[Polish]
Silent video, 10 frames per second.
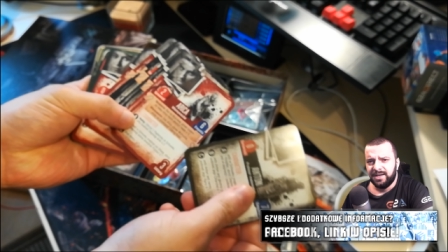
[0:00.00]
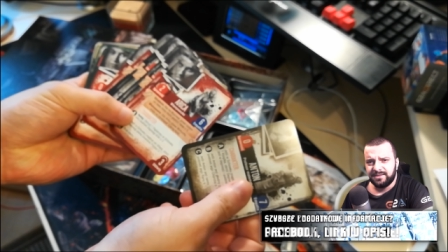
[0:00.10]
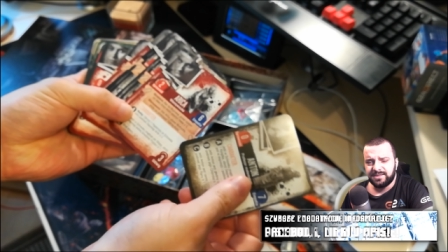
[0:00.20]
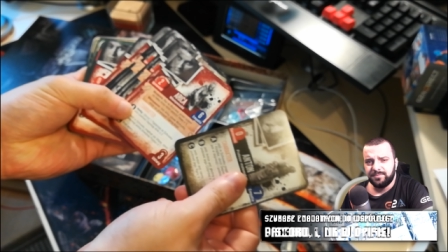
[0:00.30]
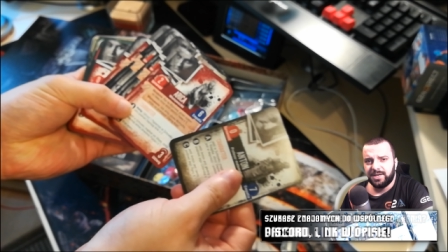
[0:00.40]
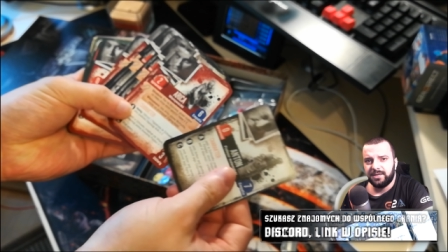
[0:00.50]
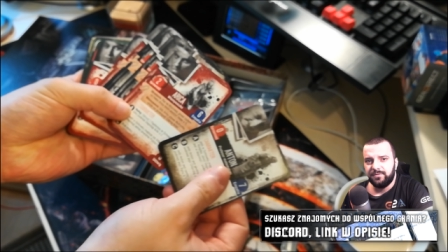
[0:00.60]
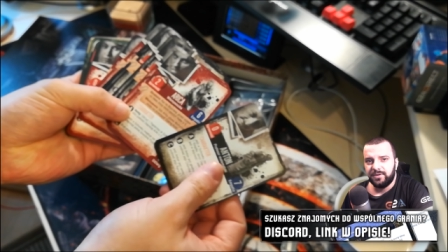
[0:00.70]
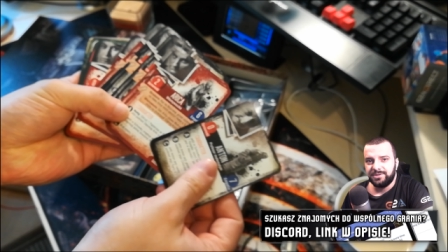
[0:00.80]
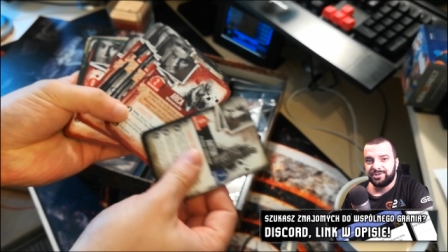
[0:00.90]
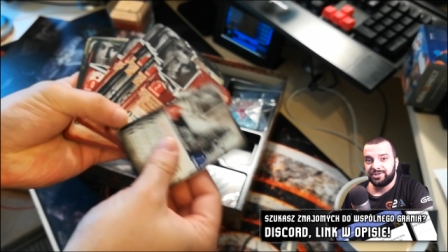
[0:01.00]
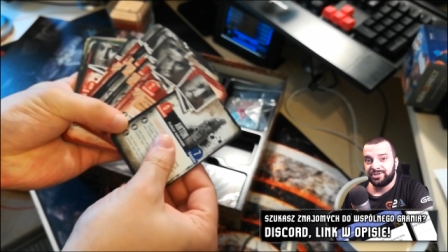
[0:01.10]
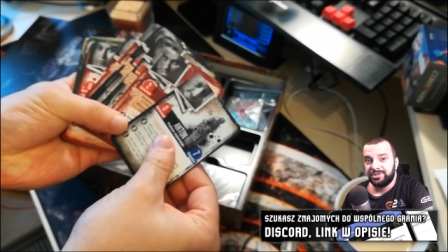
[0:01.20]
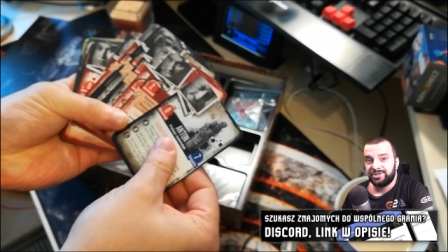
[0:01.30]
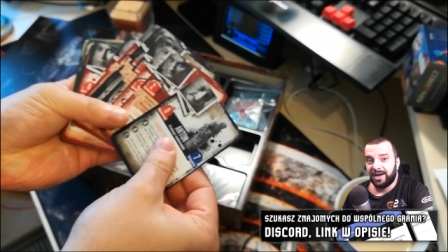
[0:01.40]
Następnie
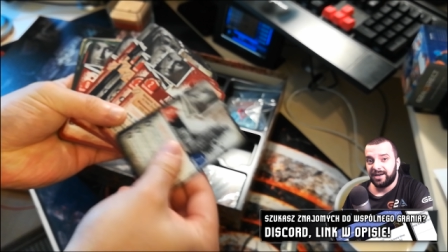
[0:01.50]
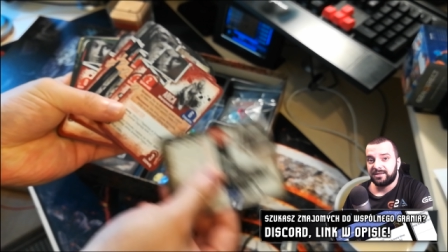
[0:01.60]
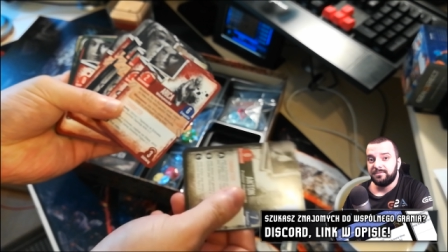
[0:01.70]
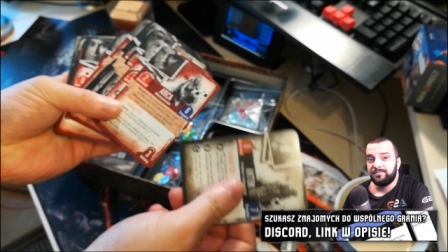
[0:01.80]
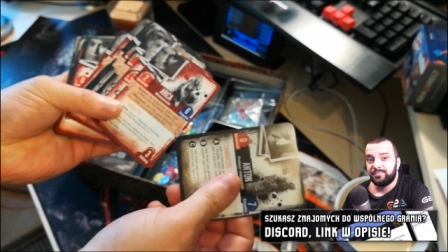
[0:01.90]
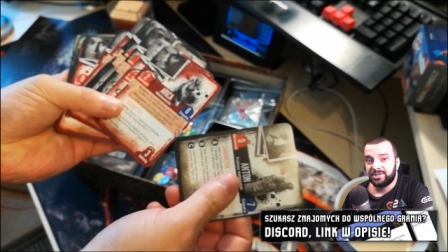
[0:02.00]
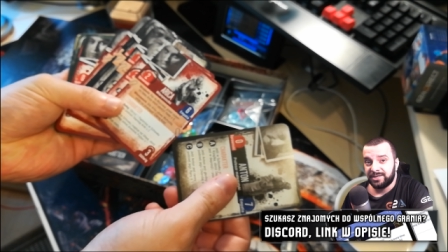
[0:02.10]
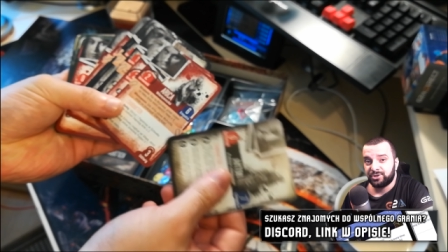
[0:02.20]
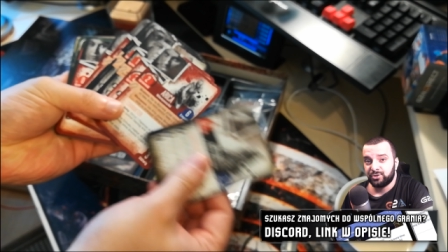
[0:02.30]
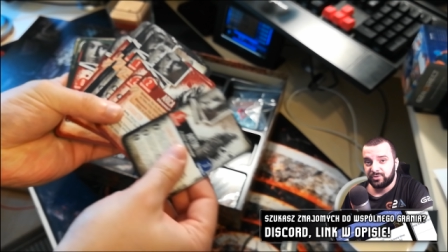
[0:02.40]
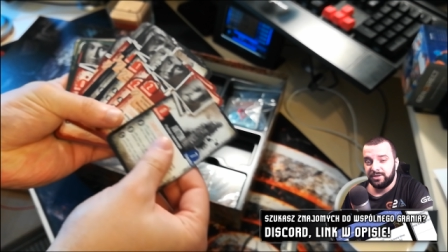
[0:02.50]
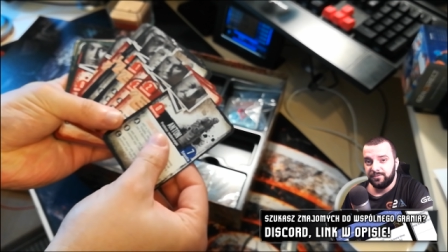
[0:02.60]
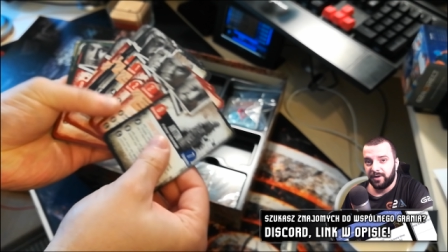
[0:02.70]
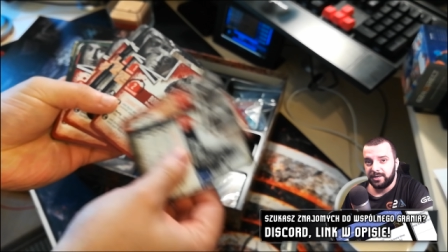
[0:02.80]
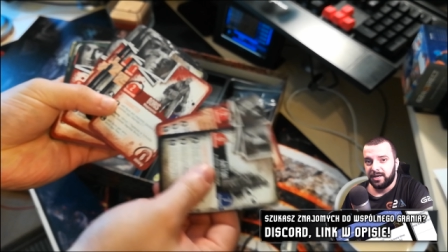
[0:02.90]
26 kart
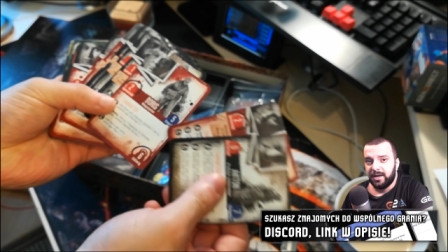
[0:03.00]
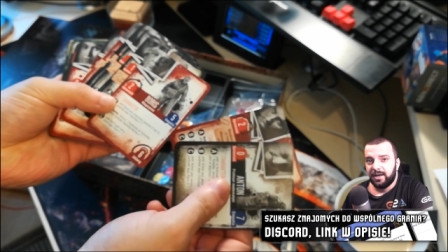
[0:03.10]
przeszukiwań.